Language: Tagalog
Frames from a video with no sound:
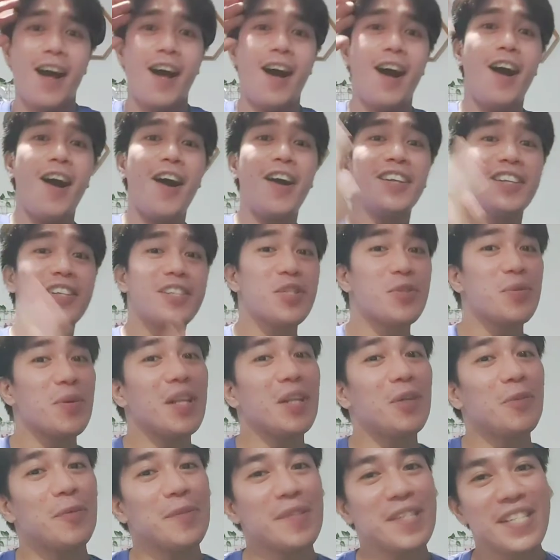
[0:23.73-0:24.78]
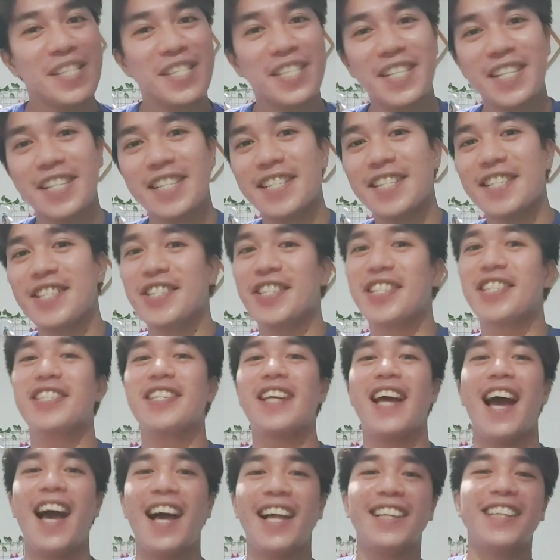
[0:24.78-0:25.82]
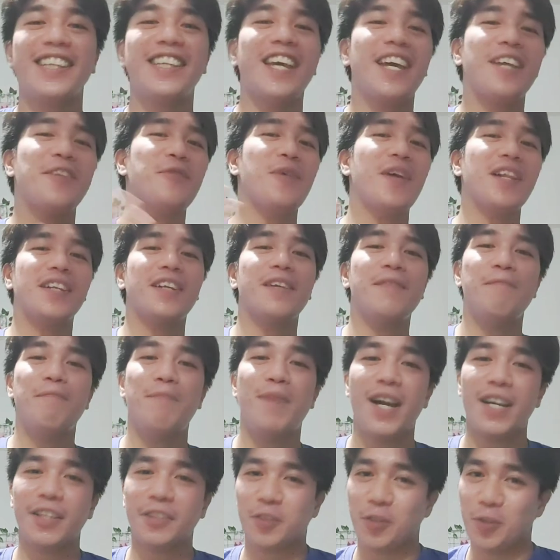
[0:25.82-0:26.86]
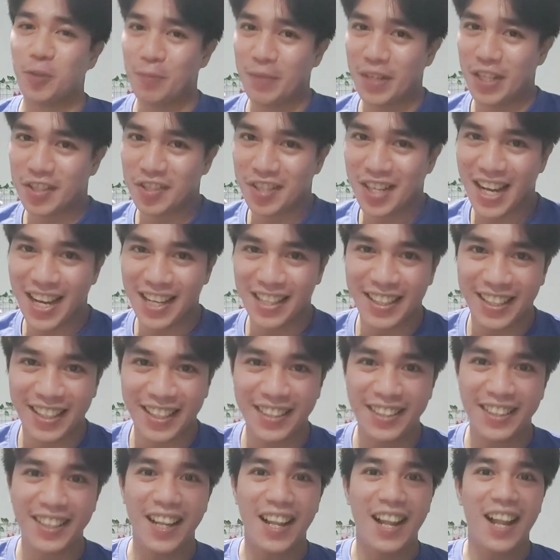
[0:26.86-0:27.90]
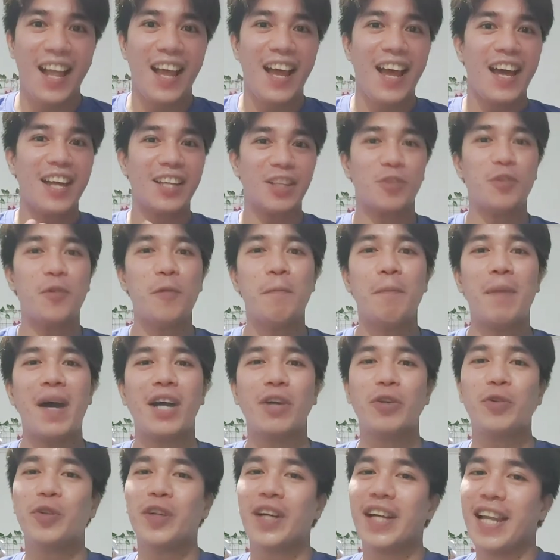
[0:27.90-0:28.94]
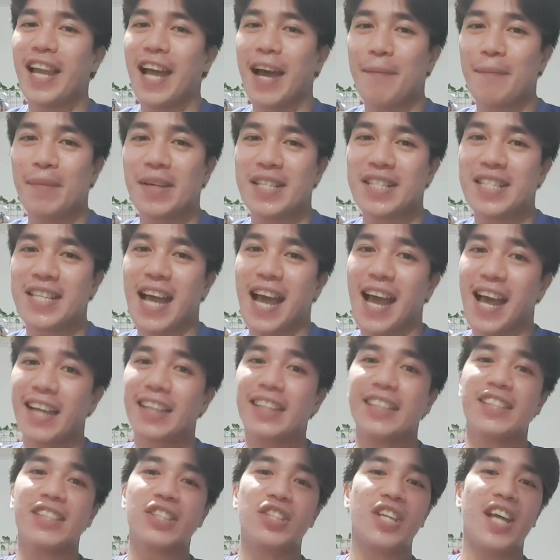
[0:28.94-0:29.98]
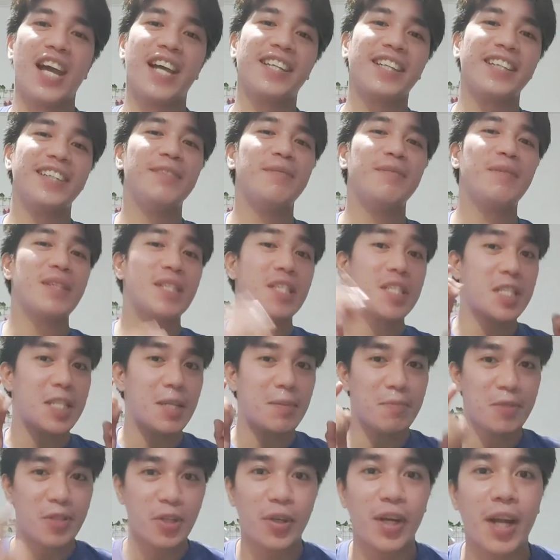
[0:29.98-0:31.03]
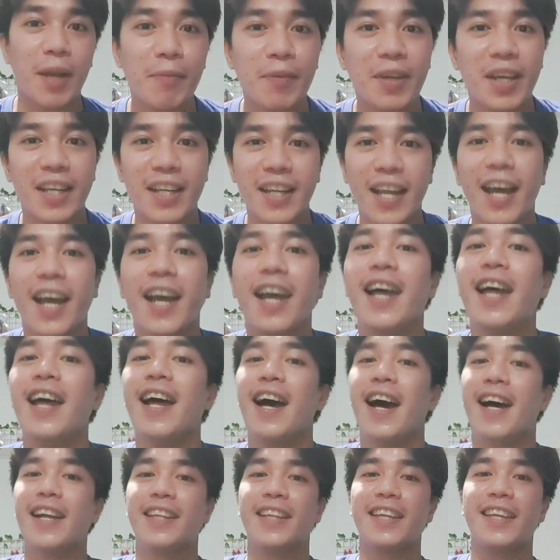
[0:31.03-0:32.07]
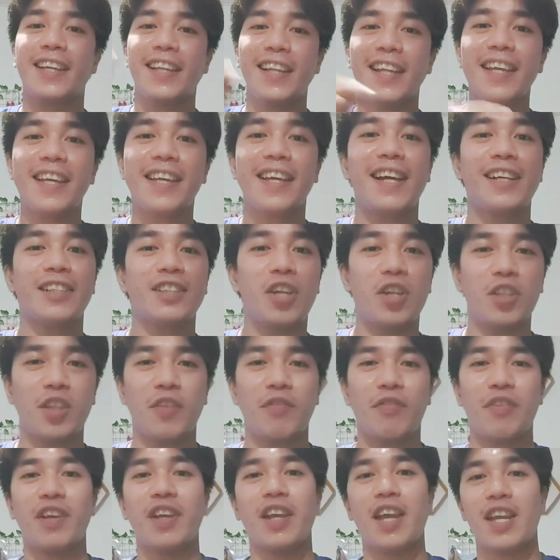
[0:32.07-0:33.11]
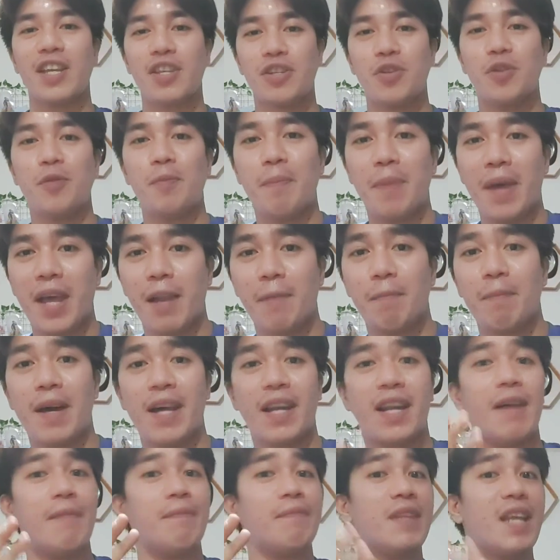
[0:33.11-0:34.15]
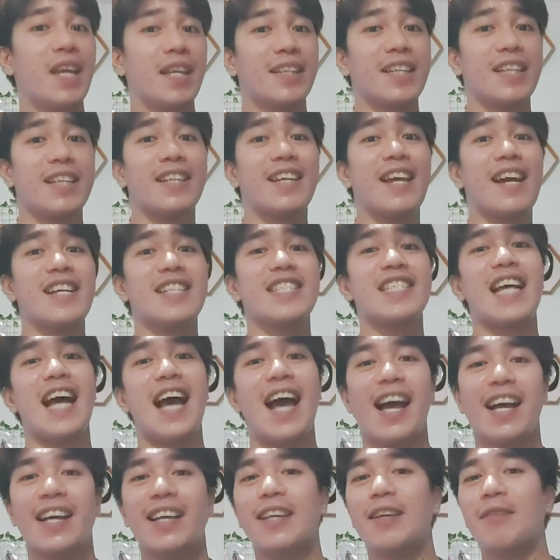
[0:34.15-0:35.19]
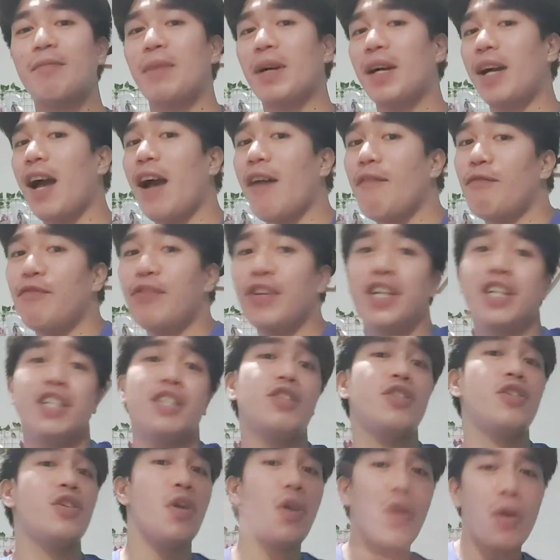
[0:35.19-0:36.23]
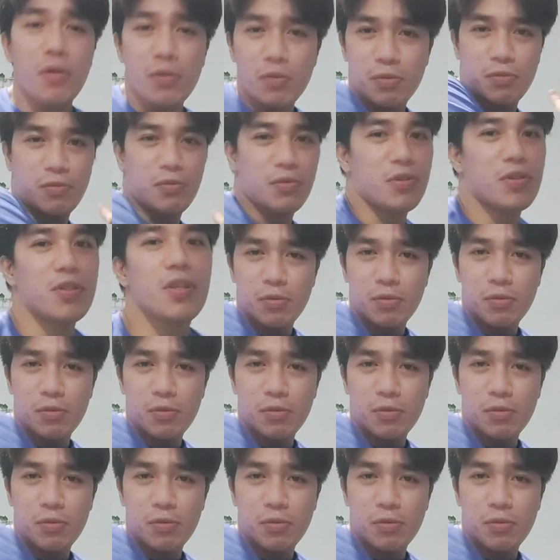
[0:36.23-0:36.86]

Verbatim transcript: All is well, Windsors! It's Ali and welcome back to my channel. At kung bago ka lamang sa aking channel, mag-subscribe ka na at i-click ang notification bell para updated ka sa aking mga videos.